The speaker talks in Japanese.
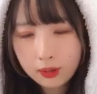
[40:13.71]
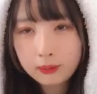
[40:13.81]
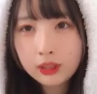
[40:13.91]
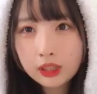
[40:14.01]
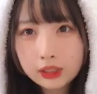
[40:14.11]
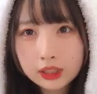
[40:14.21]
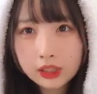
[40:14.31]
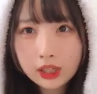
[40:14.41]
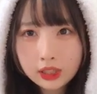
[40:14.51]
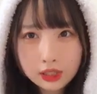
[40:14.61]
みんな絶
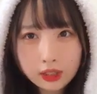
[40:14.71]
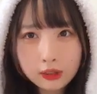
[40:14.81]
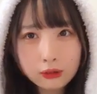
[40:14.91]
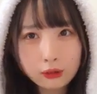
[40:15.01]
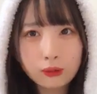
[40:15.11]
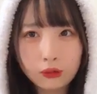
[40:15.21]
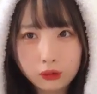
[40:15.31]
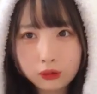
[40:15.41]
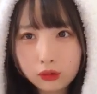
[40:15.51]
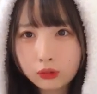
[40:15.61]
対できると思う
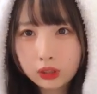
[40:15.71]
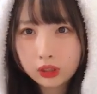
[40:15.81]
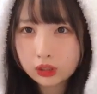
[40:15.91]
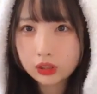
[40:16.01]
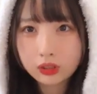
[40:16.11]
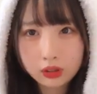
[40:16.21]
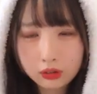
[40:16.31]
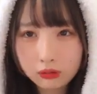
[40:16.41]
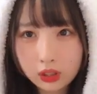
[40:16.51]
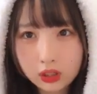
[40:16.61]
私
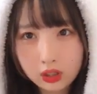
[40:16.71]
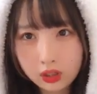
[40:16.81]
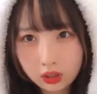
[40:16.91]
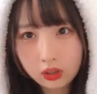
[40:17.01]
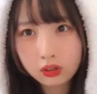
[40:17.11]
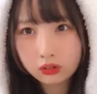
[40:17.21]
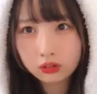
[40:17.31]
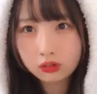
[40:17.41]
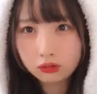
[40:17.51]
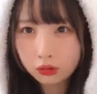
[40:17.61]
的に
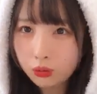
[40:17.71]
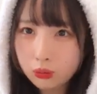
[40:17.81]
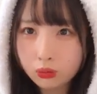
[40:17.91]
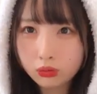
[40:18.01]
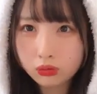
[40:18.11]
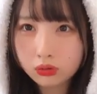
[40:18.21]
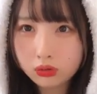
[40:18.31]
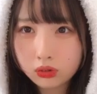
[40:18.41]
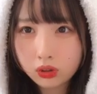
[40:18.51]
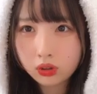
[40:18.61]
どう思う
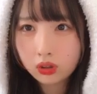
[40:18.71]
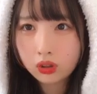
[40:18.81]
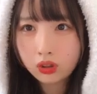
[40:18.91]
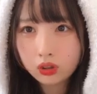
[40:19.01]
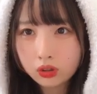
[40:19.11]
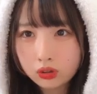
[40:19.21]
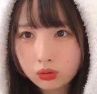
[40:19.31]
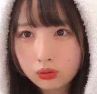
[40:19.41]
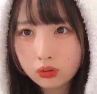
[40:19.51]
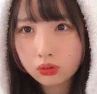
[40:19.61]

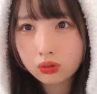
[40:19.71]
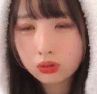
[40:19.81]
そう